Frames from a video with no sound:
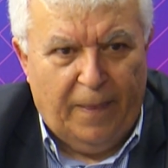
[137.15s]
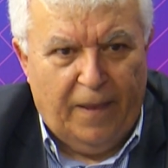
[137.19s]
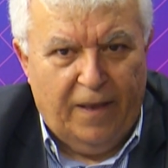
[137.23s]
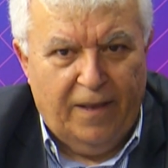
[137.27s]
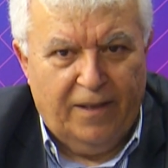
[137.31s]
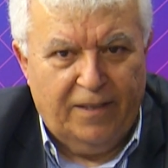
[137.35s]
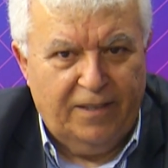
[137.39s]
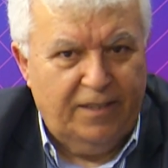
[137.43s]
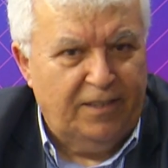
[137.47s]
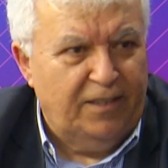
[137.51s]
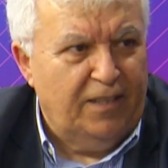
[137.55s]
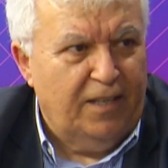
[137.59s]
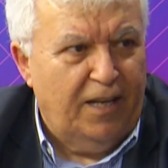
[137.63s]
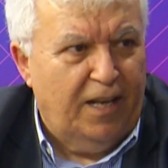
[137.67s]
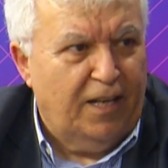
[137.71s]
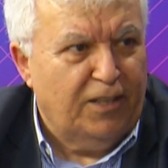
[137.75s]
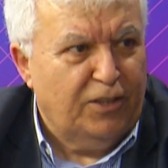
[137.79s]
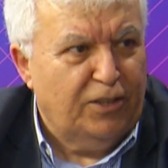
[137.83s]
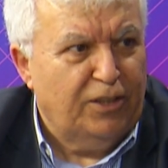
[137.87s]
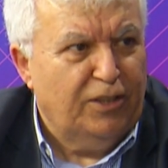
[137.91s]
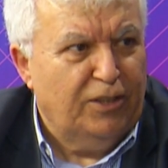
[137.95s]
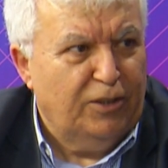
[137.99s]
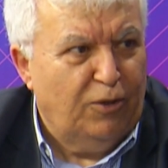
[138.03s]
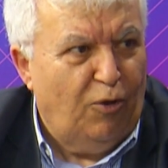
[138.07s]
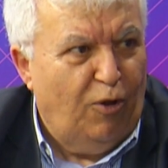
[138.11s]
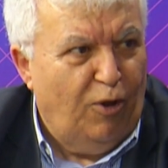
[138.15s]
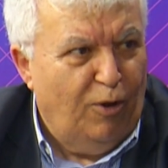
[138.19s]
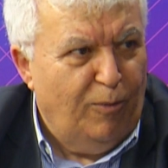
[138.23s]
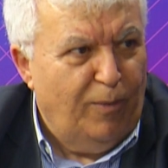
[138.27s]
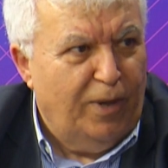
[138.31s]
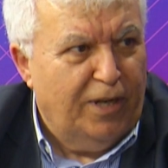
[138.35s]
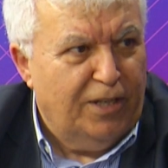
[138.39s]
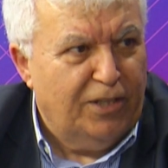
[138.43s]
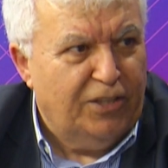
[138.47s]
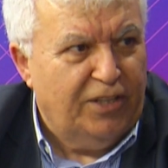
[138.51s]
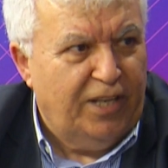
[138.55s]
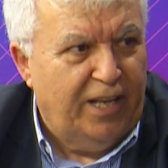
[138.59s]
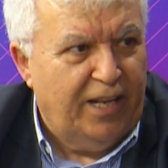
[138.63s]
Sizin aslında
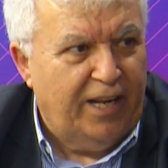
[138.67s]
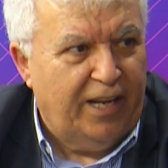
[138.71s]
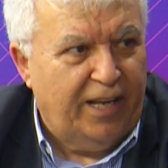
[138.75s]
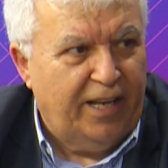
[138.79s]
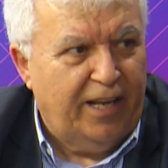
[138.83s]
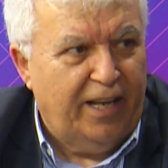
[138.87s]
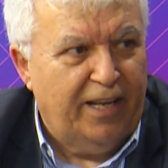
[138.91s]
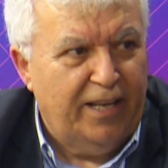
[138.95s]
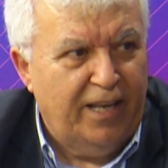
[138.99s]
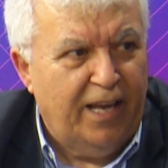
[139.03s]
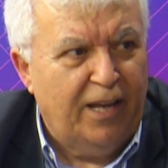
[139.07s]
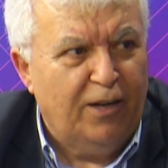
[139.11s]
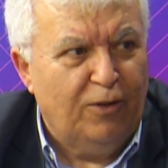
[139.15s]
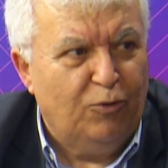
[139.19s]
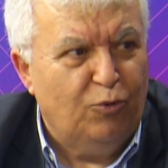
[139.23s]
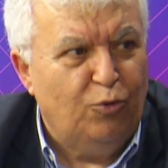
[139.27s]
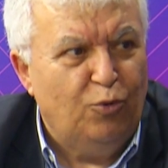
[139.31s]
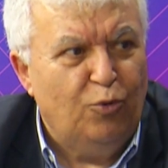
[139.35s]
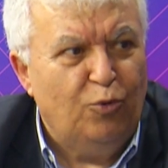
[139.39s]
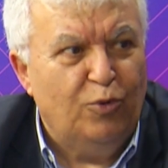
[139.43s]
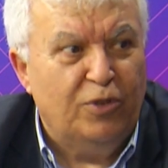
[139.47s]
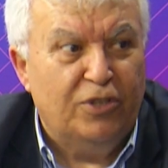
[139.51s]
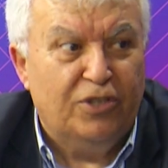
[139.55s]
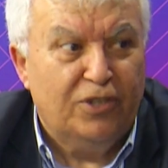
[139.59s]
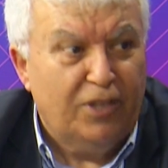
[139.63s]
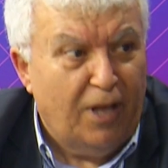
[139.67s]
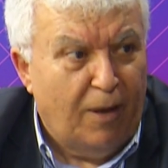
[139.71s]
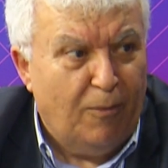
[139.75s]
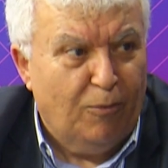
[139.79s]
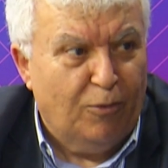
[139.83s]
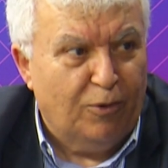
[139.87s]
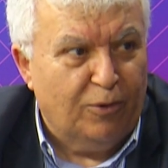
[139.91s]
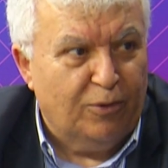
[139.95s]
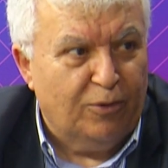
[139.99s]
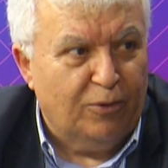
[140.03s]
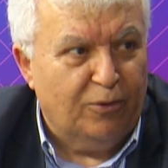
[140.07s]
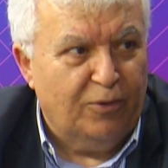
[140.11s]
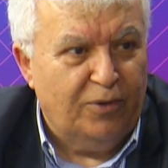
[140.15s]
olmanız gereken yer dün
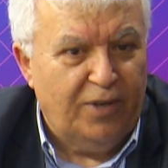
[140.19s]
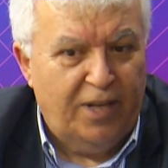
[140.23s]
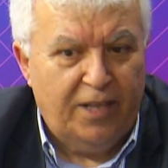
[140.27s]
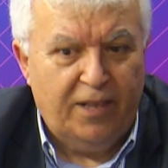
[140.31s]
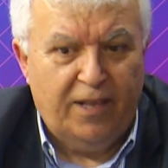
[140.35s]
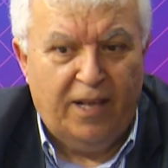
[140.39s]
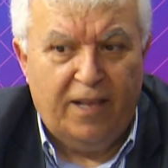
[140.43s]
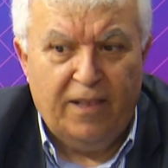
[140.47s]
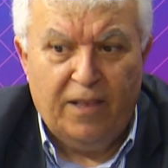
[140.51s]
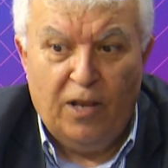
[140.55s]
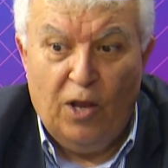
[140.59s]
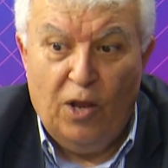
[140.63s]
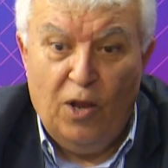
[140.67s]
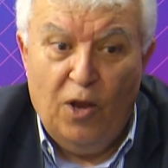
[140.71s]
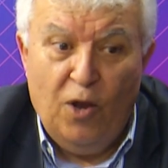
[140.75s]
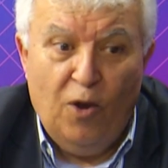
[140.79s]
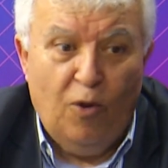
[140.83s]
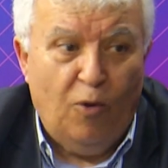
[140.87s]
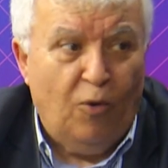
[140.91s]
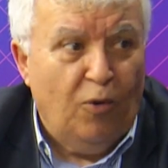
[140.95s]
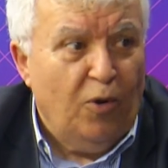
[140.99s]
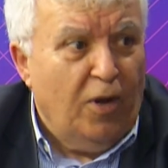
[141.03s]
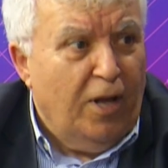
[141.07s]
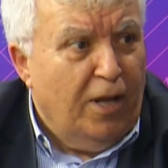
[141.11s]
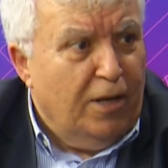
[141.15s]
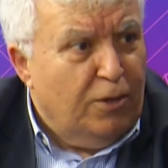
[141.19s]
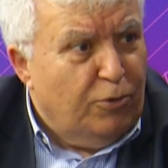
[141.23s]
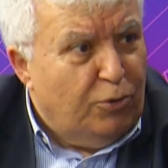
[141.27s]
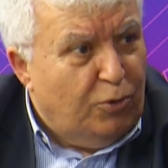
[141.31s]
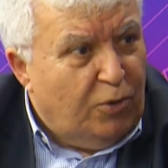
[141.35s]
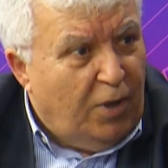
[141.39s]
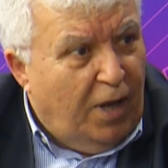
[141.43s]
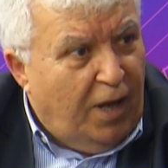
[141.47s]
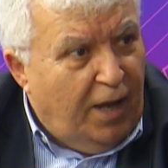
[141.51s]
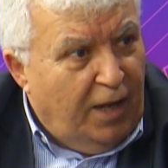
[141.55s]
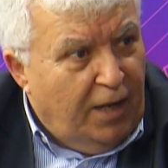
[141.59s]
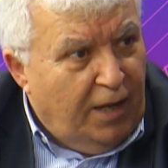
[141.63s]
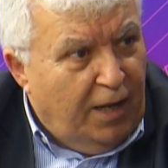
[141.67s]
İstanbul'du. Neden? Olağanüstü
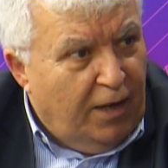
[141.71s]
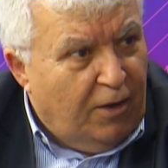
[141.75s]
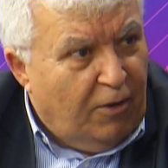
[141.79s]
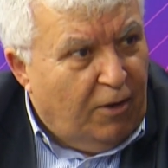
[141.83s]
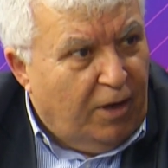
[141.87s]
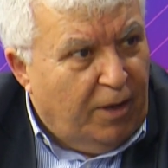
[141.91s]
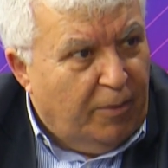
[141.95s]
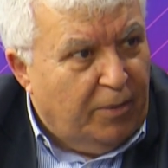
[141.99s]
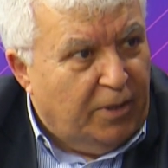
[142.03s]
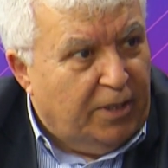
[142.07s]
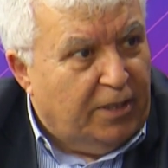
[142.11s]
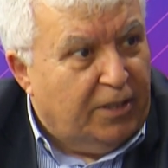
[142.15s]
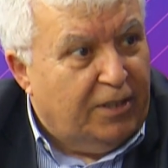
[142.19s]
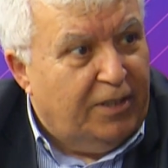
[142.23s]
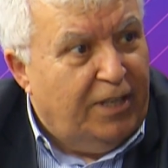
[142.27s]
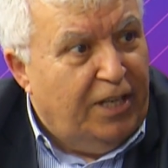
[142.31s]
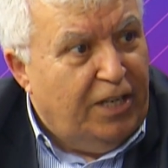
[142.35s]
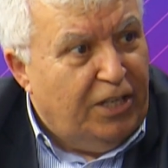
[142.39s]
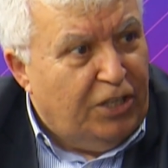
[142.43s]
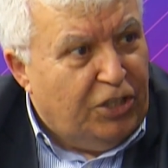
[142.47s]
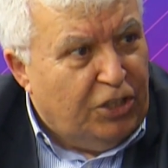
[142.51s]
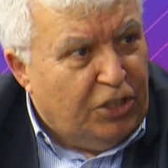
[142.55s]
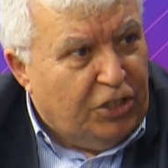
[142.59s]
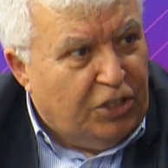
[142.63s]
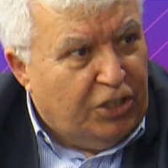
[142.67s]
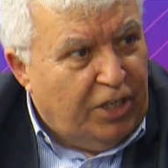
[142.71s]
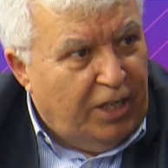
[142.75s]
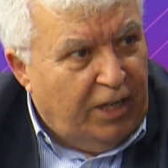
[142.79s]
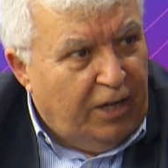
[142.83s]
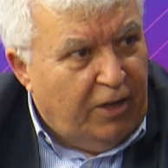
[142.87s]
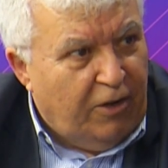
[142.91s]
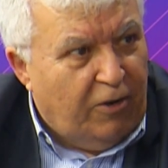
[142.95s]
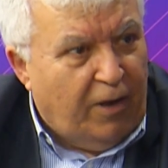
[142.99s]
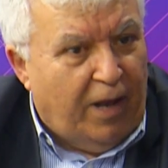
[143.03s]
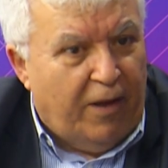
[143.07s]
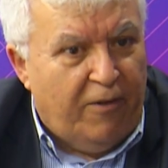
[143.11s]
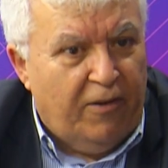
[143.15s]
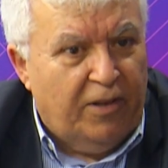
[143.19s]
haller olabilir. Değişik şeyler
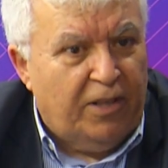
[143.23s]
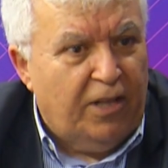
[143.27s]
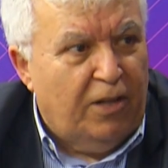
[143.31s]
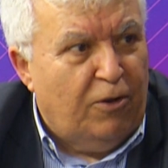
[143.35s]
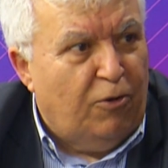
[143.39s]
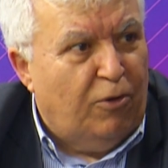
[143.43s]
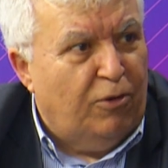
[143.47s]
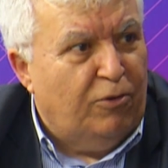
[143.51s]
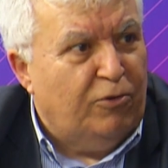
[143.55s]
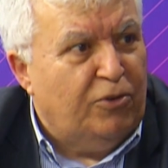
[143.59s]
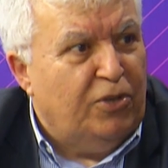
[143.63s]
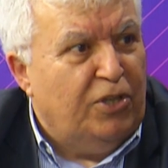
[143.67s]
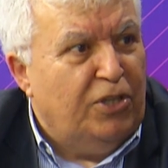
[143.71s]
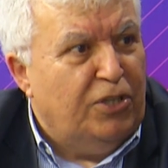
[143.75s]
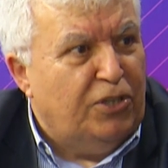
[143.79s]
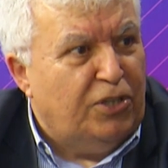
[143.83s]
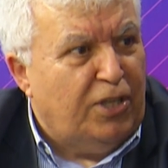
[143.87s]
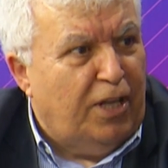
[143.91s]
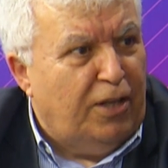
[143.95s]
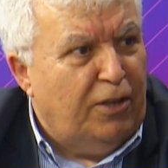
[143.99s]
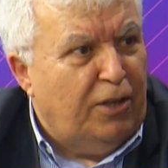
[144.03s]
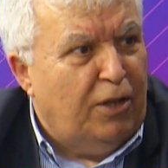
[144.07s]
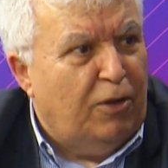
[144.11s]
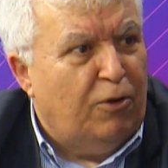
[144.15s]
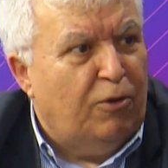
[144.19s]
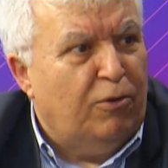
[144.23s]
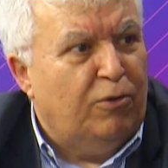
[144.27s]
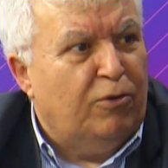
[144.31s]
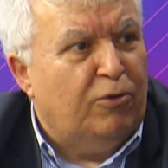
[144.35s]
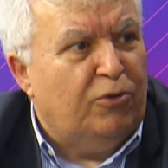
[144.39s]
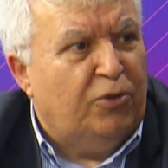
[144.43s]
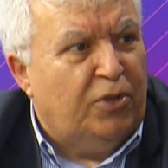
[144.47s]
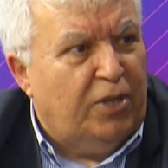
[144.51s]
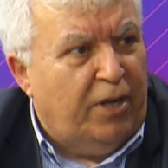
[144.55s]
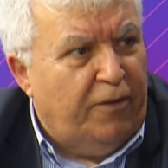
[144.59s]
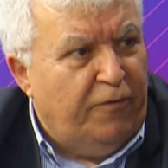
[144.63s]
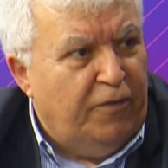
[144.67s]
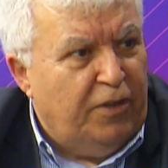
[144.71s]
o. Havadan olur, insandan olur,
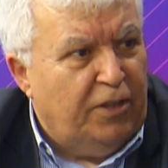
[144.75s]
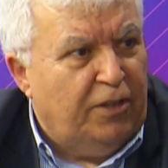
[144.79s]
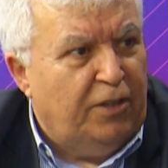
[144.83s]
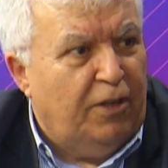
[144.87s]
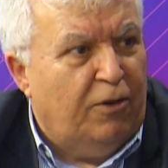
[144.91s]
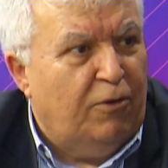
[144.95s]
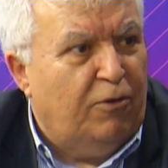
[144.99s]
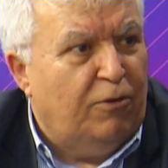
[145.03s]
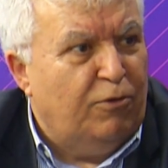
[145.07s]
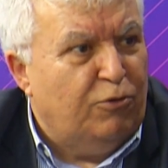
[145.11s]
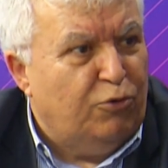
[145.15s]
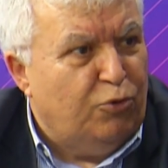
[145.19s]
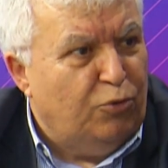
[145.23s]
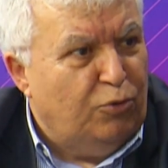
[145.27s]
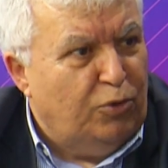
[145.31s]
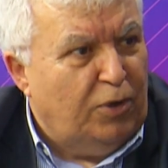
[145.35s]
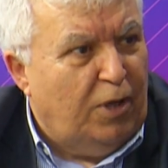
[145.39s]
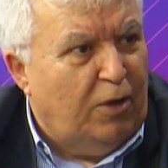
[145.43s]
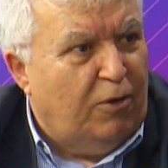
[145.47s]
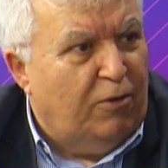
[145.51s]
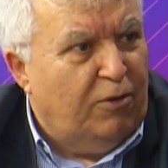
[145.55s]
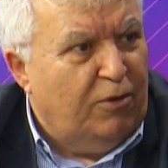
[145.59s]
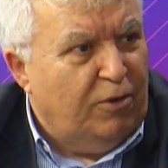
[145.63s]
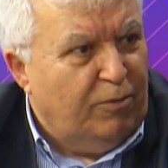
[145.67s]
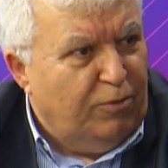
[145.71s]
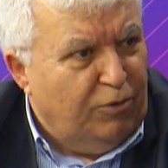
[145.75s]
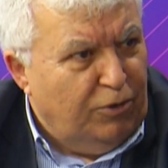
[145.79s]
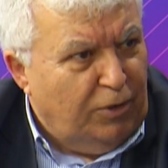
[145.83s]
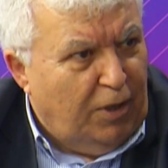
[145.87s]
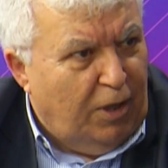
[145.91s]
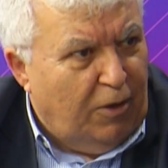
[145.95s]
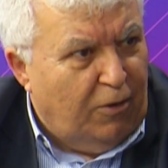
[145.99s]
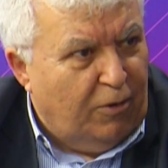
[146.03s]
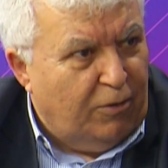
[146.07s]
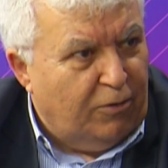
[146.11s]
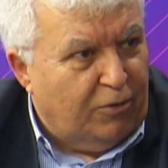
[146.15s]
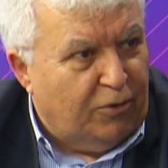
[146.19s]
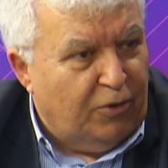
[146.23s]
trafikten olur, şundan olur, bundan
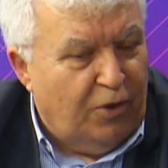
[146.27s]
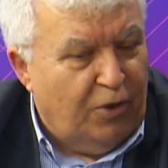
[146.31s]
olur.